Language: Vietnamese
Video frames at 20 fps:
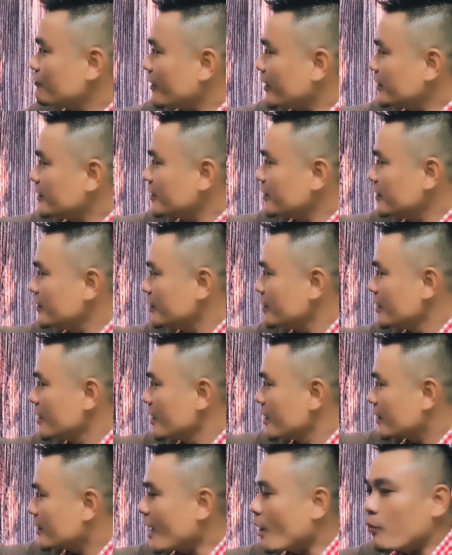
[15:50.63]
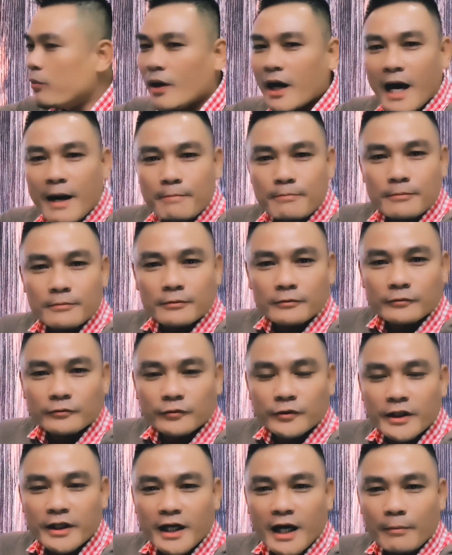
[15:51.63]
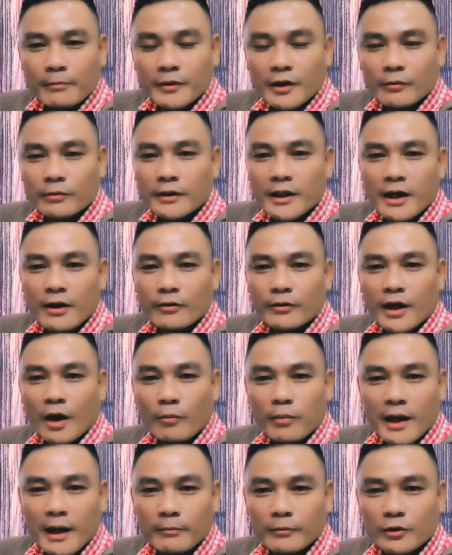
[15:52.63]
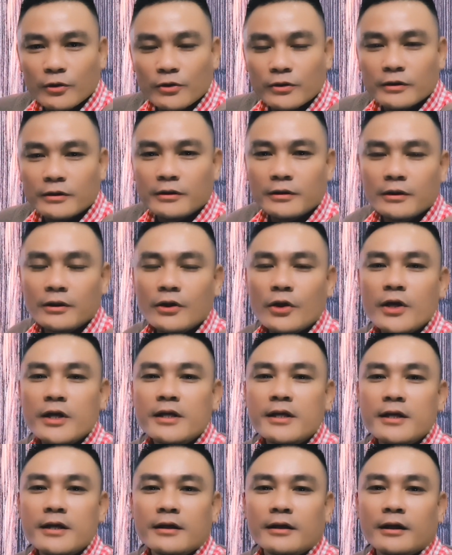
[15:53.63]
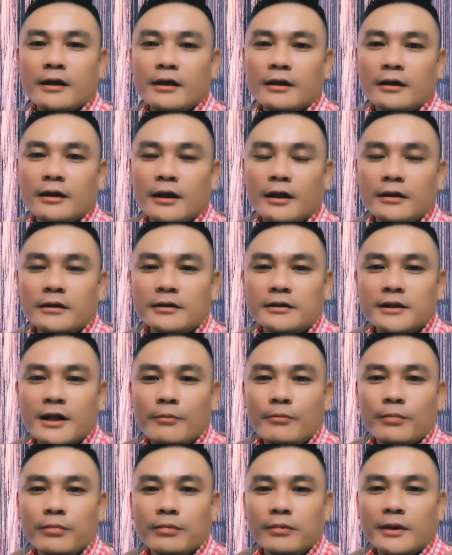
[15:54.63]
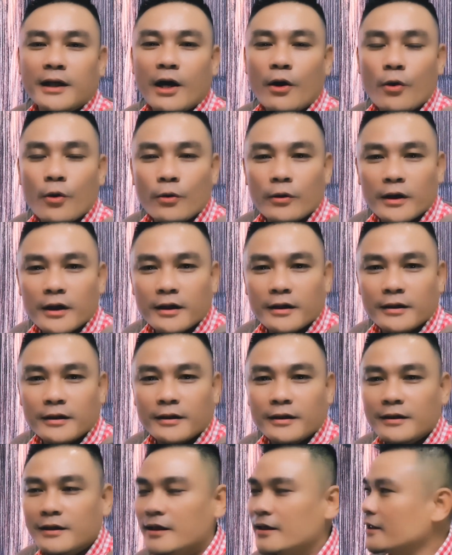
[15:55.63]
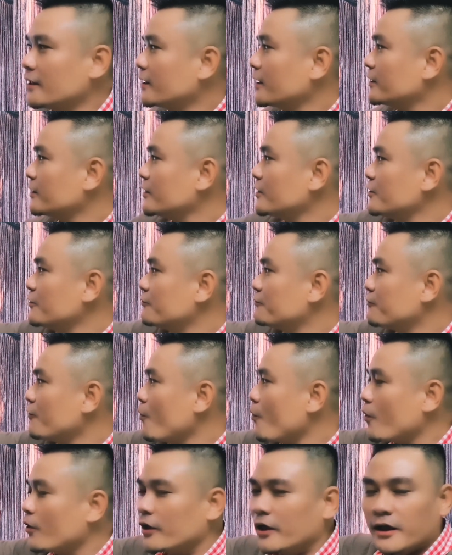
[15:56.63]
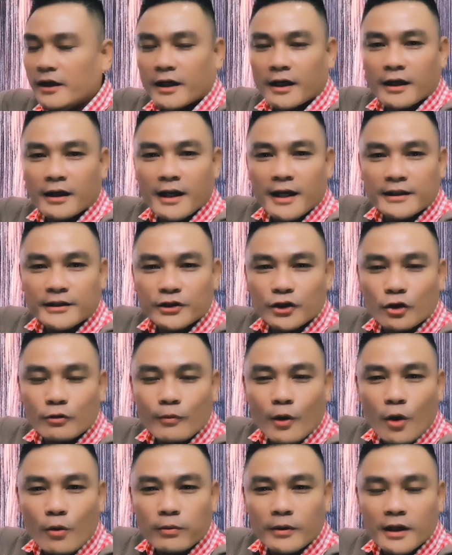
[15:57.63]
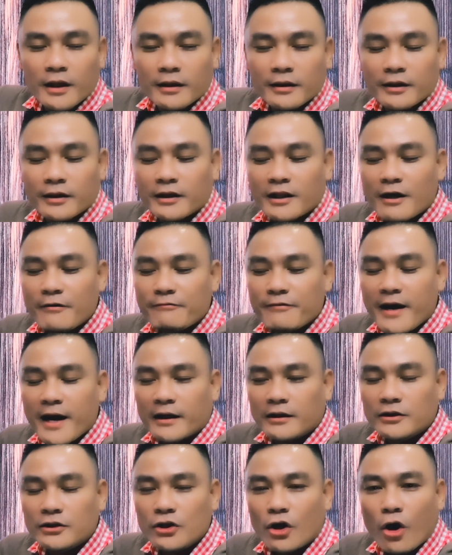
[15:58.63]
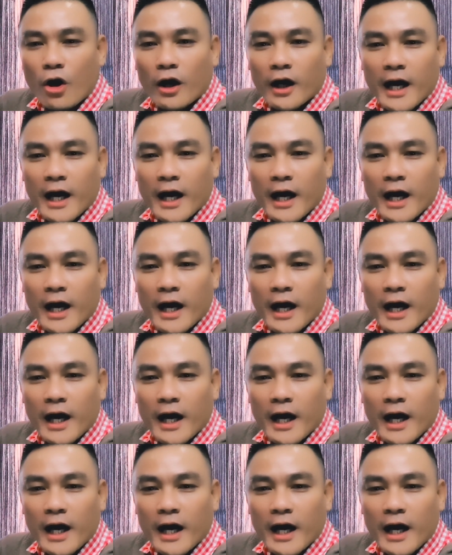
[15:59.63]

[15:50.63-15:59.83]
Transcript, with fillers: Như vậy thì đồng âm, phiên âm giống nhau, đồng âm luôn. Tuy nhiên đó, ở trong câu đó thì cái từ for này nè là số bốn đó, người ta phát